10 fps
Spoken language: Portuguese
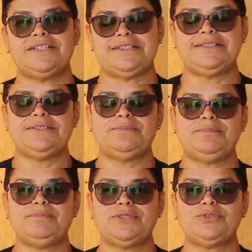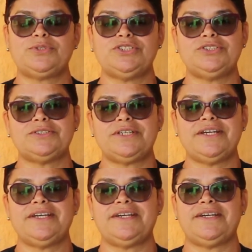Assim, pessoas.
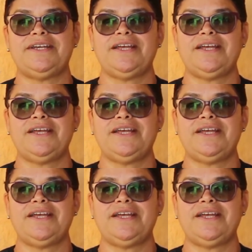É...